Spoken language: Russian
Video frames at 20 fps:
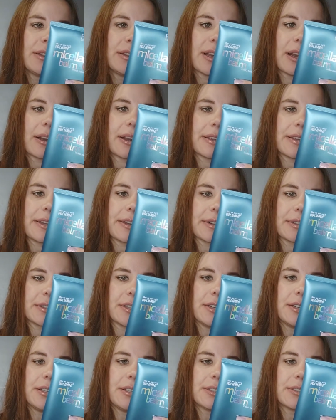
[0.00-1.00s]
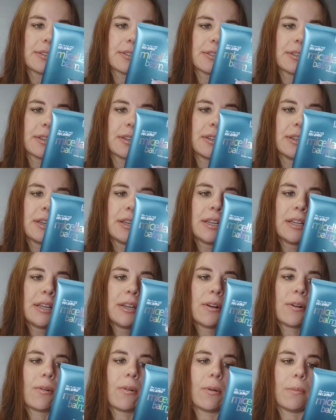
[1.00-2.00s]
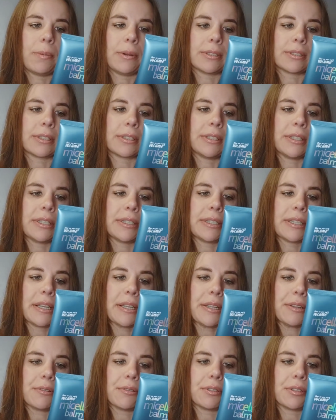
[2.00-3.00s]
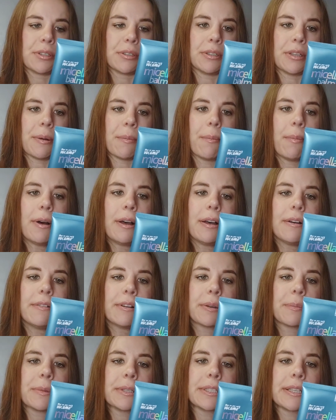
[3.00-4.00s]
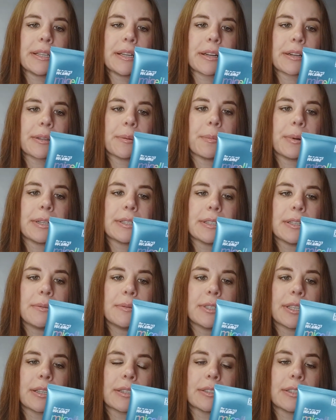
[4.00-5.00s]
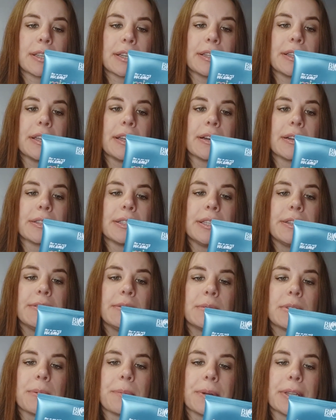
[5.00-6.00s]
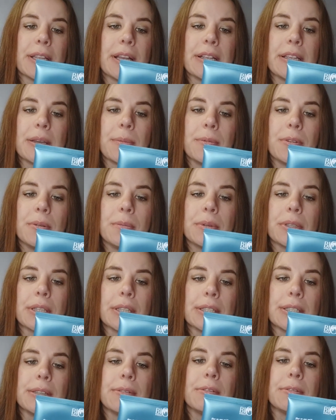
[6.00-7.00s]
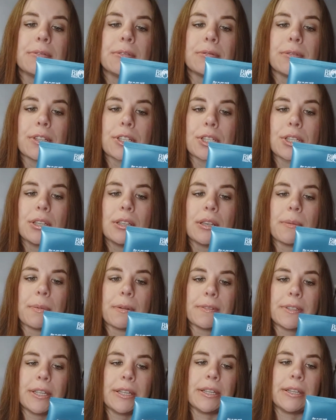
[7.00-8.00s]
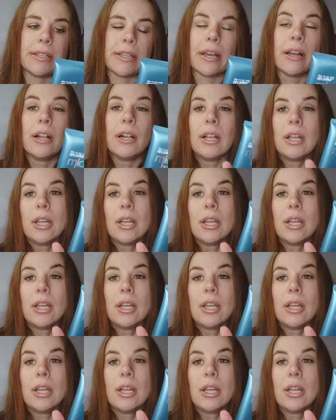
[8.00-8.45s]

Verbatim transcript: так, кератрикс, комплекс кондиционирующих добавок, мицеллярный бальзам с 3D-активом для придания объема интенсивного увлажнения по всей длине.